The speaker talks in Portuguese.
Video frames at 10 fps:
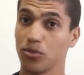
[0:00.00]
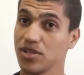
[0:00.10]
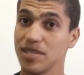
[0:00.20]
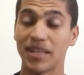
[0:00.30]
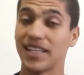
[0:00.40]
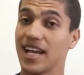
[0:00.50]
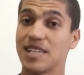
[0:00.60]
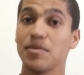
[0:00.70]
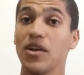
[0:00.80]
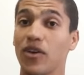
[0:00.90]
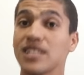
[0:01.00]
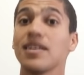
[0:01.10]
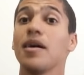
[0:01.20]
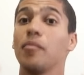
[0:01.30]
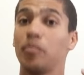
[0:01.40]
Use materiais melhores
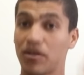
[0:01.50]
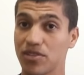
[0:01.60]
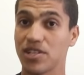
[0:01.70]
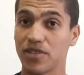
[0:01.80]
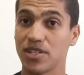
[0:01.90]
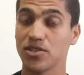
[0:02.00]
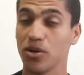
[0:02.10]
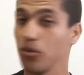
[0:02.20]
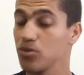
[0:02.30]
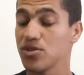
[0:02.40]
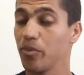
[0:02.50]
para você fazer o seu,